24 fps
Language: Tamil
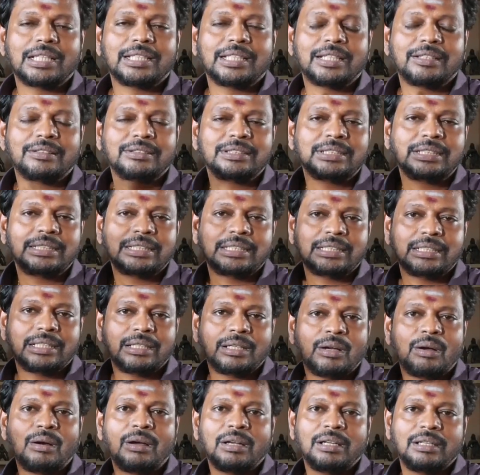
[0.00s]
அதாவது
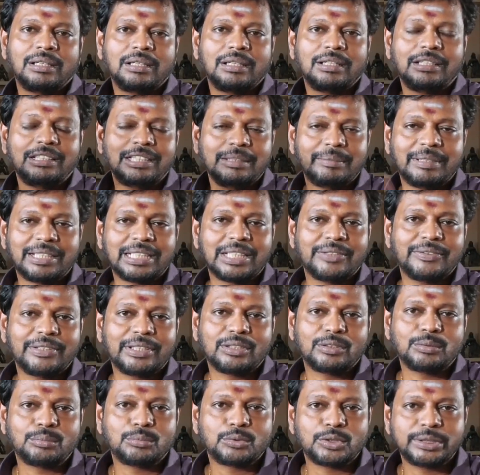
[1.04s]
ஹால் இந்தமாரி தான்
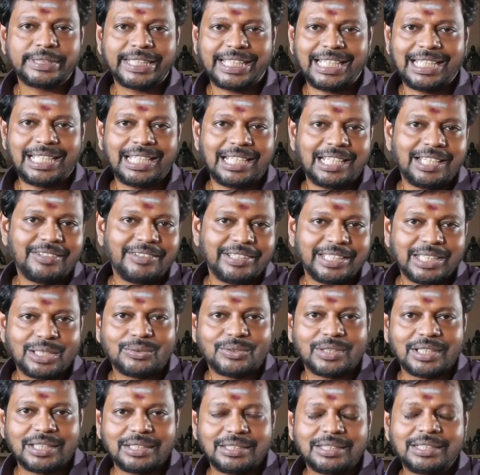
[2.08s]
வைக்கணும் பூஜைகளெல்லாம்
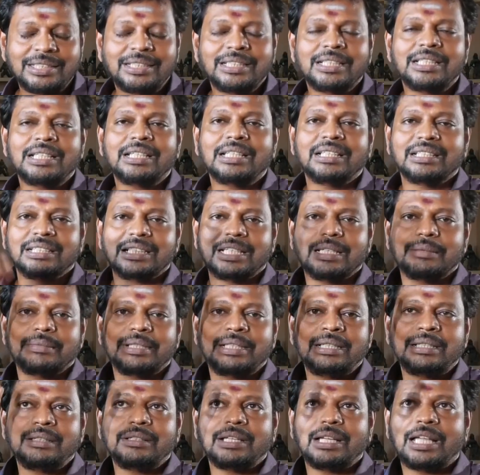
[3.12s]
வைக்கக்கூடாது
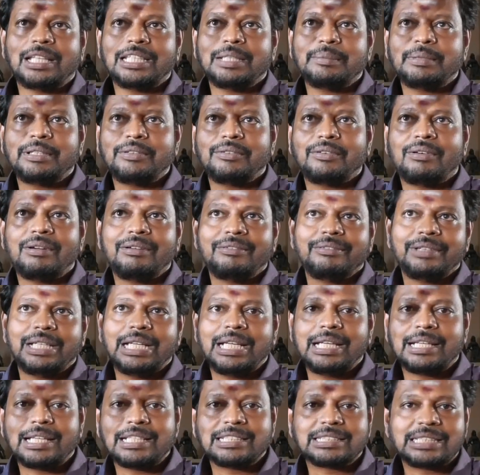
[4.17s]
நம்ம அதேமாதிரி
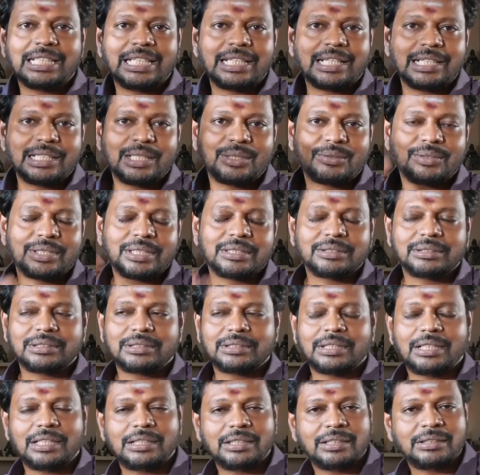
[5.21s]
என்ட்ரன்ஸ்லேயும் கட்டக்கூடாது
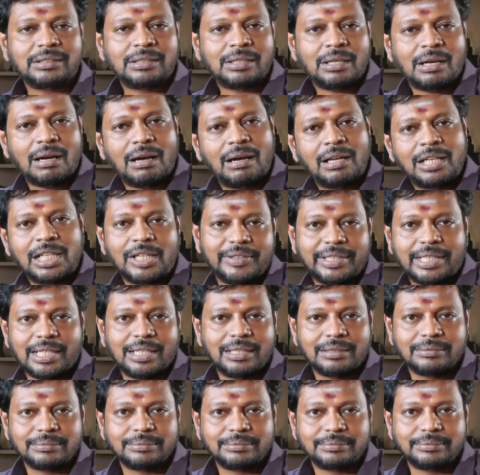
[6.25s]
அதாவது ஹாலில்
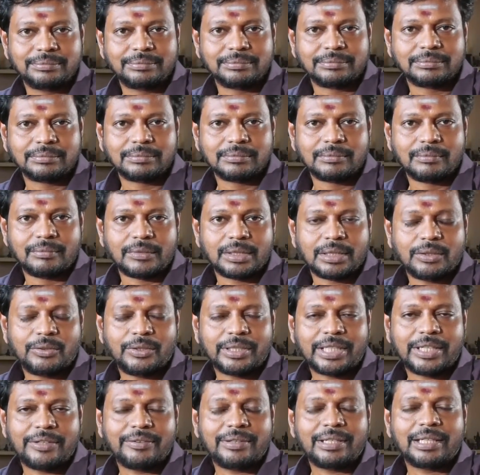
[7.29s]
வைக்கலாம்
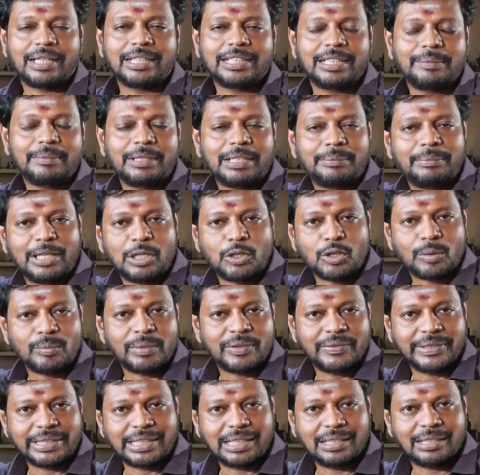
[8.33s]
ஓகேவா அதேமாதிரி
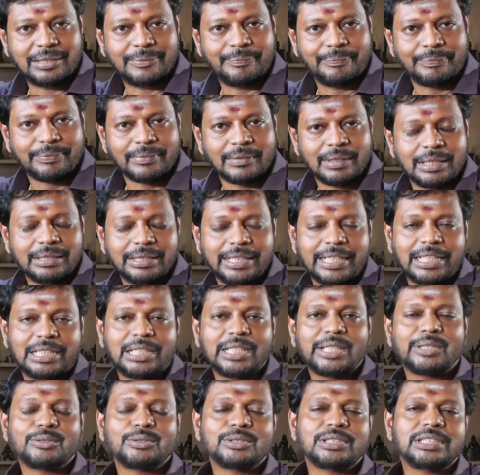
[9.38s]
பெட்ரூமில் வைக்கலாம்
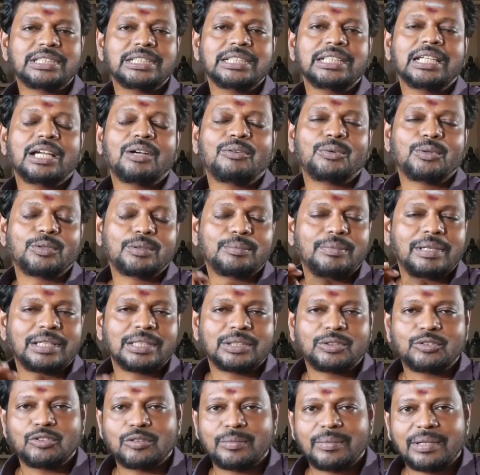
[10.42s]
இந்த குச்சி அவ்வளோ
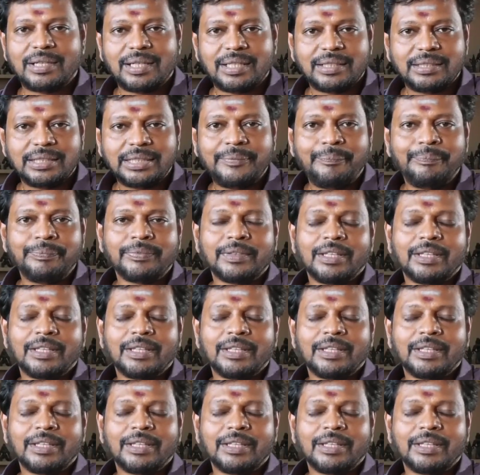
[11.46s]
மகத்துவமானது